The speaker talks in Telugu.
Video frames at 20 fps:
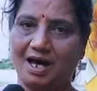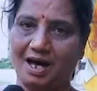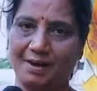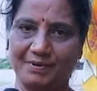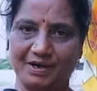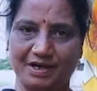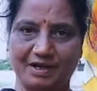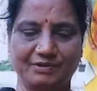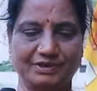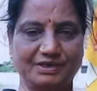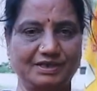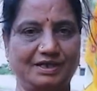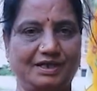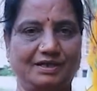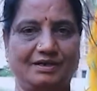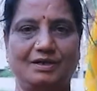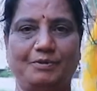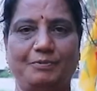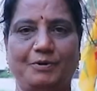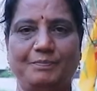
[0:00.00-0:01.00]
అమరావతిని
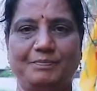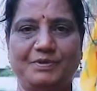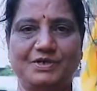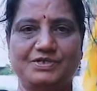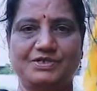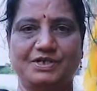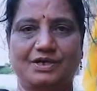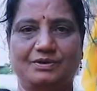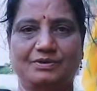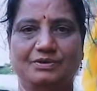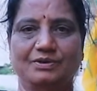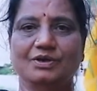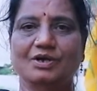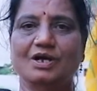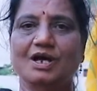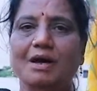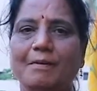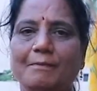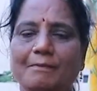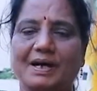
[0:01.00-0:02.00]
వెనక పంపించారు
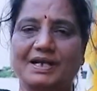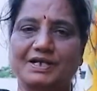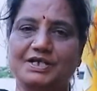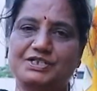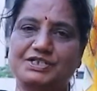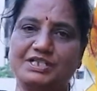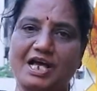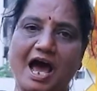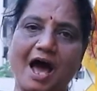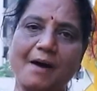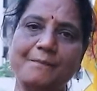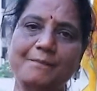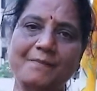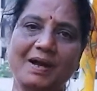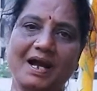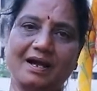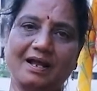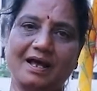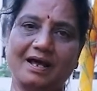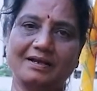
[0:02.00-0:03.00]
మరి జాబ్
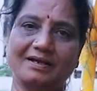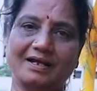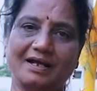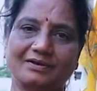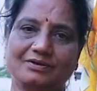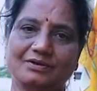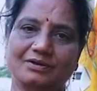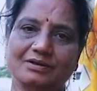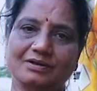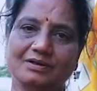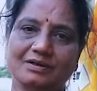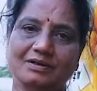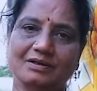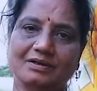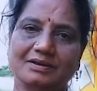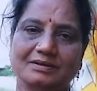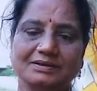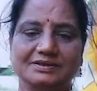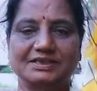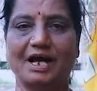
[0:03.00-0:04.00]
మేళా అన్నారు
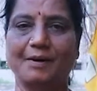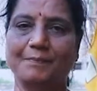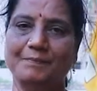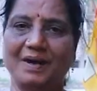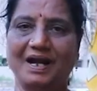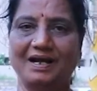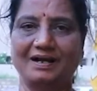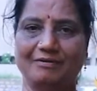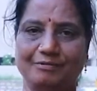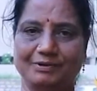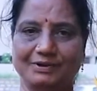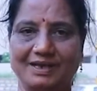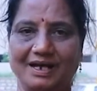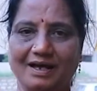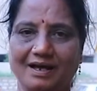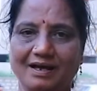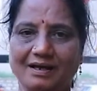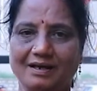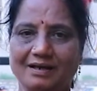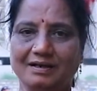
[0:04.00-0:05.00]
జాబ్ మేళా
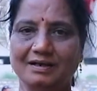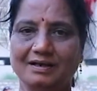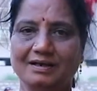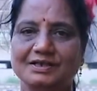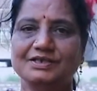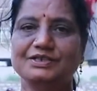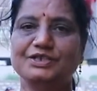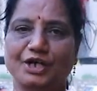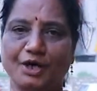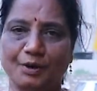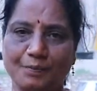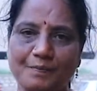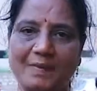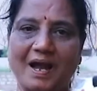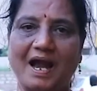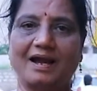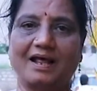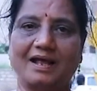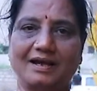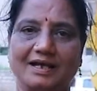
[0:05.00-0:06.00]
ఉందా జేబు
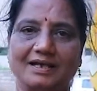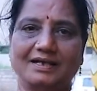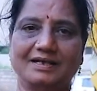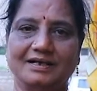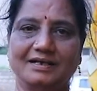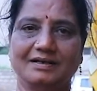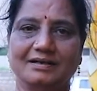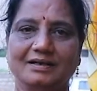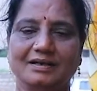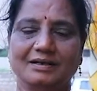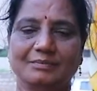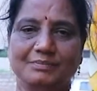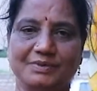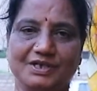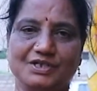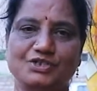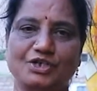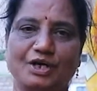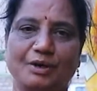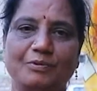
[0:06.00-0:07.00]
మేళాలైనవి
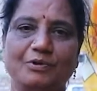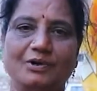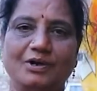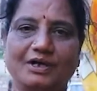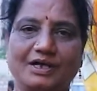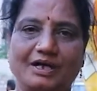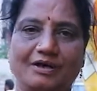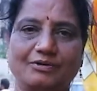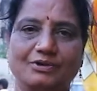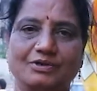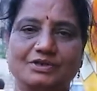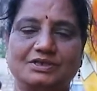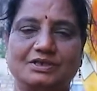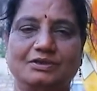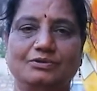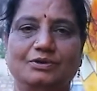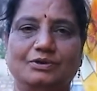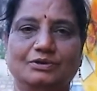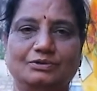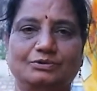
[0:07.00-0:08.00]
మీ జేబుల్లోకి ఏమైనా
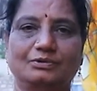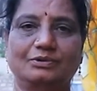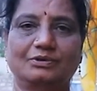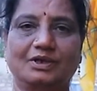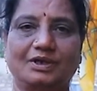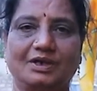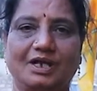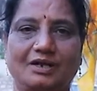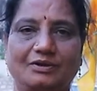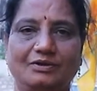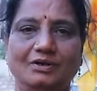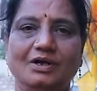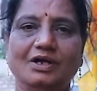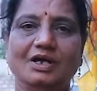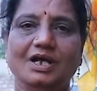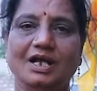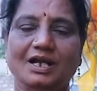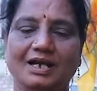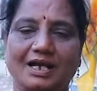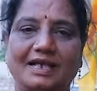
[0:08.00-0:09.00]
వస్తే దోచుకుంటున్నారు
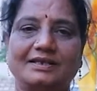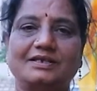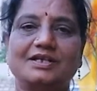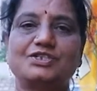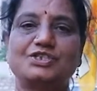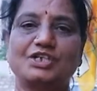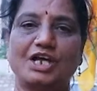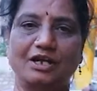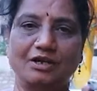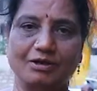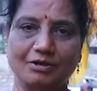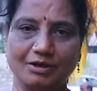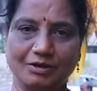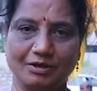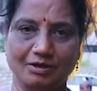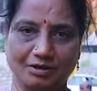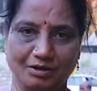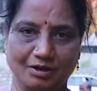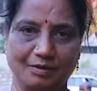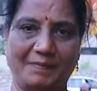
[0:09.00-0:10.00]
లేకపోతే జైలు
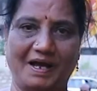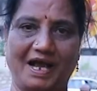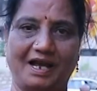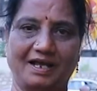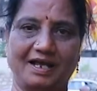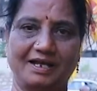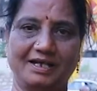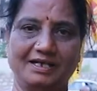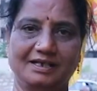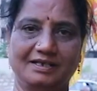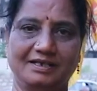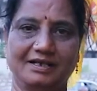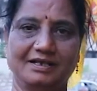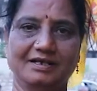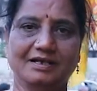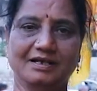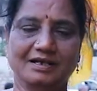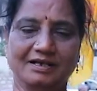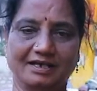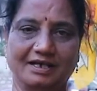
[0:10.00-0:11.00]
మేళా అయ్యింది
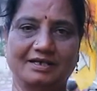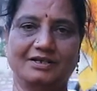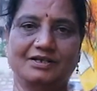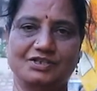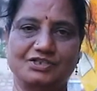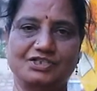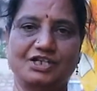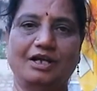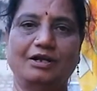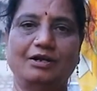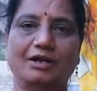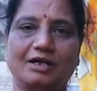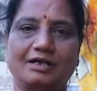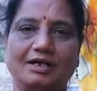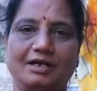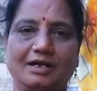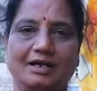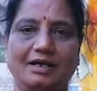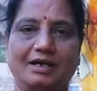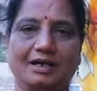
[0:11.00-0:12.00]
ఇది
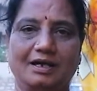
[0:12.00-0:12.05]
జైల్లోకి